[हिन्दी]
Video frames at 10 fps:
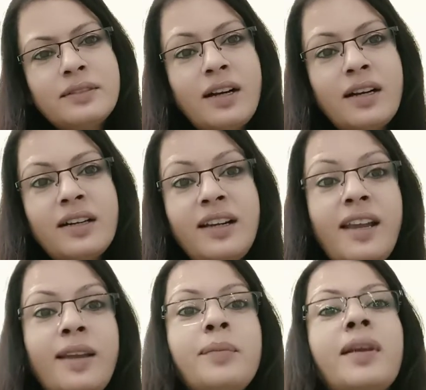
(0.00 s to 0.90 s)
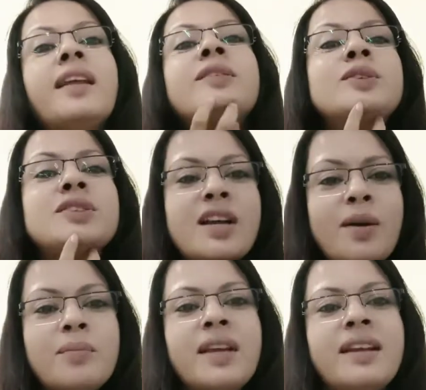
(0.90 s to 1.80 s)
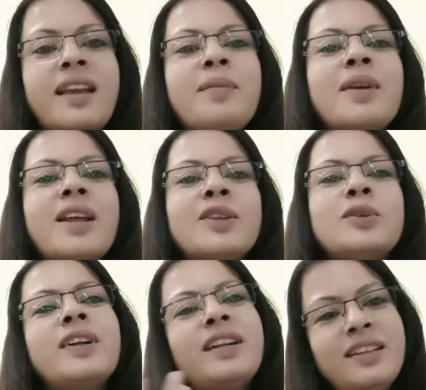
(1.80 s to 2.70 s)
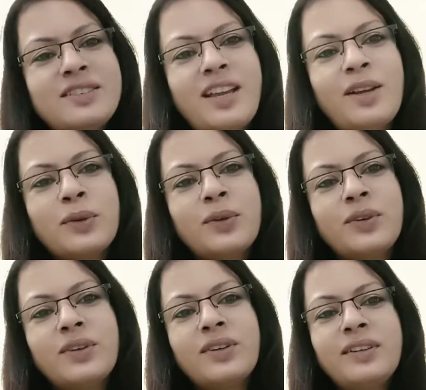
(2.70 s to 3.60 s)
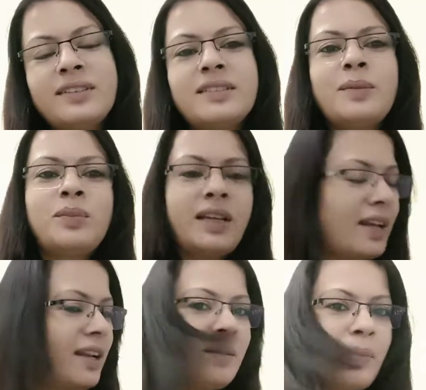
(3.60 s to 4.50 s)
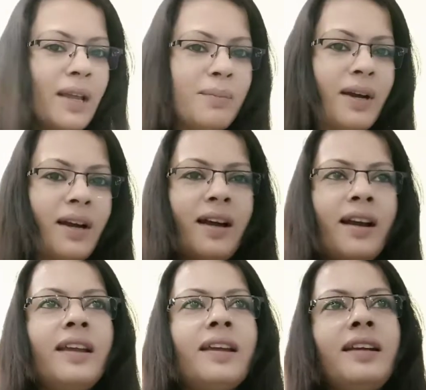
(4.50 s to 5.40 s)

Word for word: अगर टाइम मिला तो शाम में नहीं मिला तो वेडनेसडे को तब तक के लिए बाय बाय